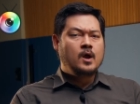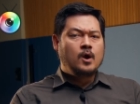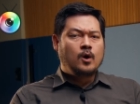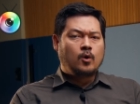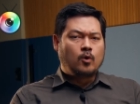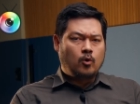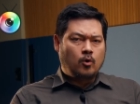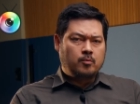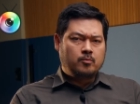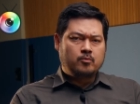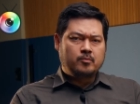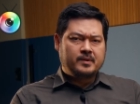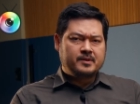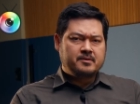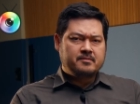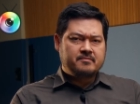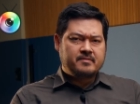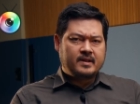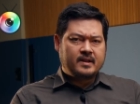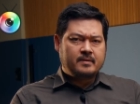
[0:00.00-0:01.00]
como uma
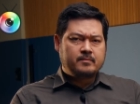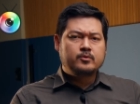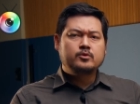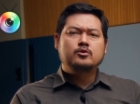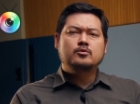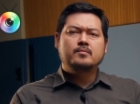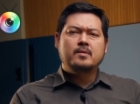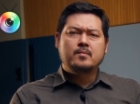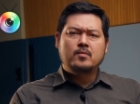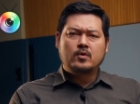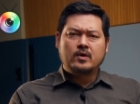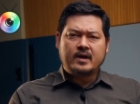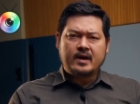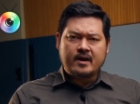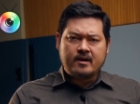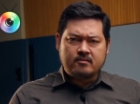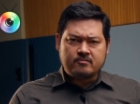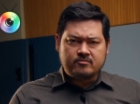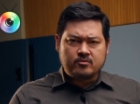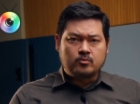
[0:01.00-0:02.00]
novela muito
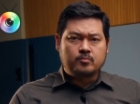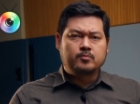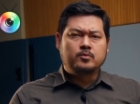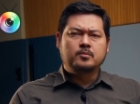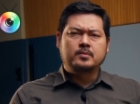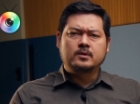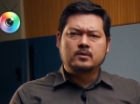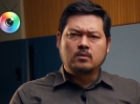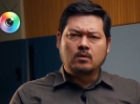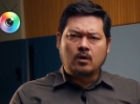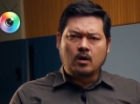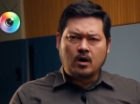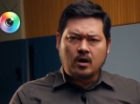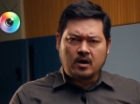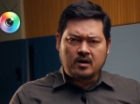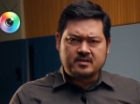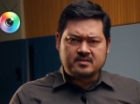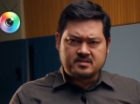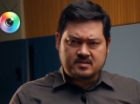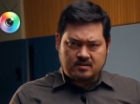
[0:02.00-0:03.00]
memorável, o público
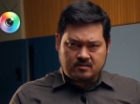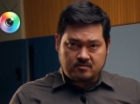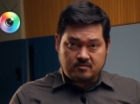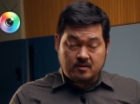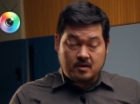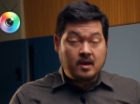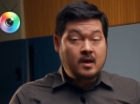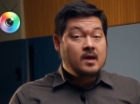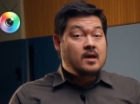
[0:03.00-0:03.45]
gosta, enfim.